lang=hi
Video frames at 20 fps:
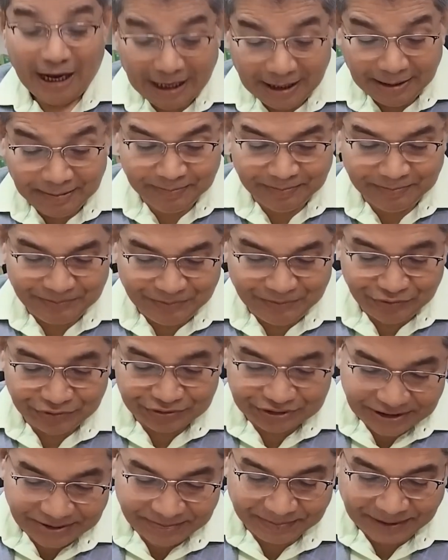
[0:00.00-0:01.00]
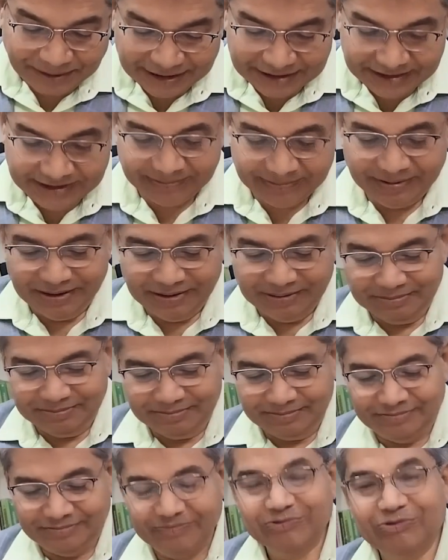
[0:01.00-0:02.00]
अब उसके बाद जब हम
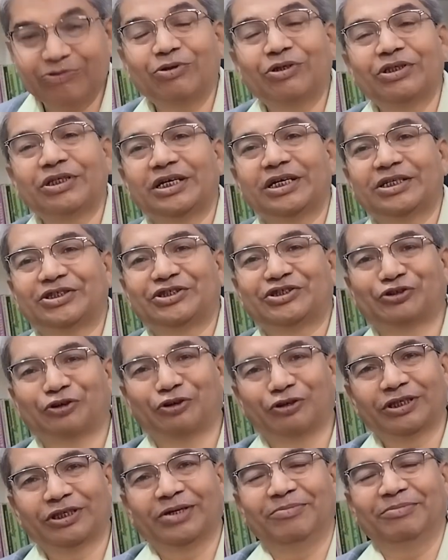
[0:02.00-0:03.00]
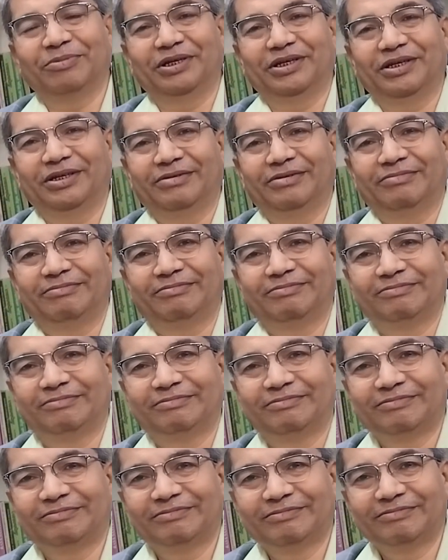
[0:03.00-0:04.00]
2014 में
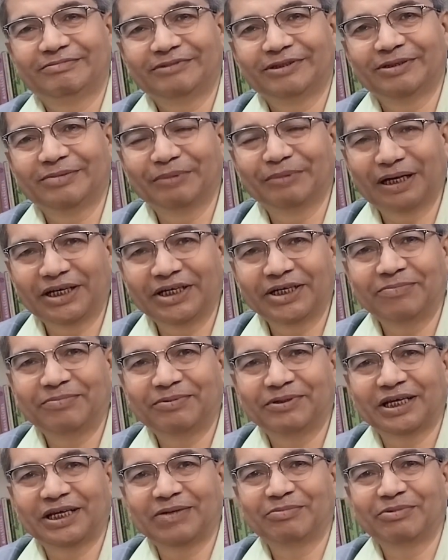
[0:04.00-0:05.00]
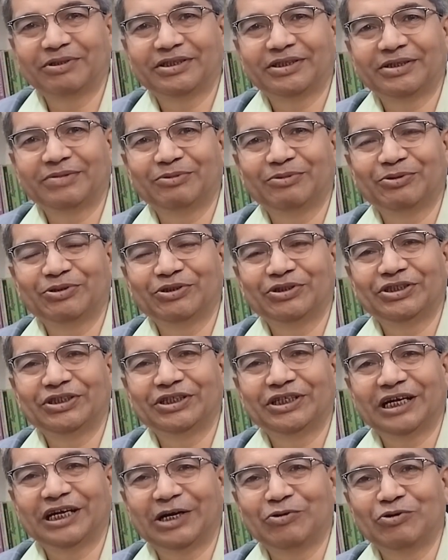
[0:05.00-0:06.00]
जब माननीय प्रधानमंत्री मोदी जी
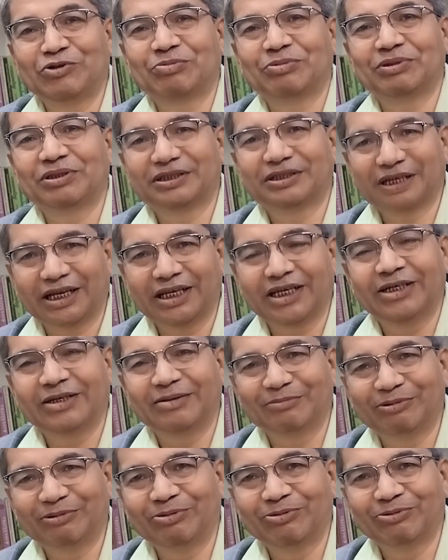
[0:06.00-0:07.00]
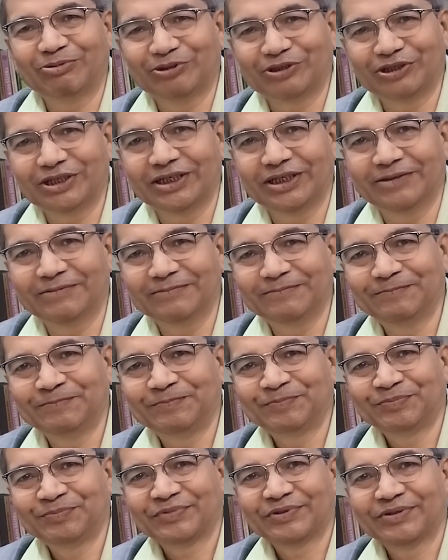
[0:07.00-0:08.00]
ने आयुष मंत्रालय हम लोगों को दिया
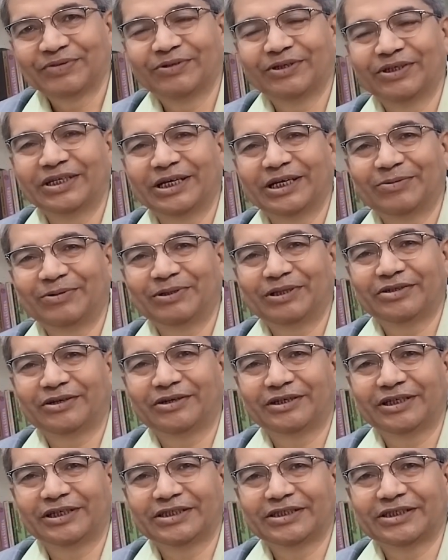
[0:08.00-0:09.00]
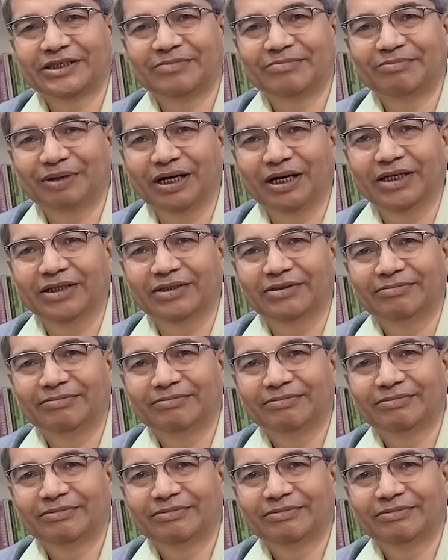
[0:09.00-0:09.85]
वर्ल्ड आयुर्वेदा कांग्रेस के बाद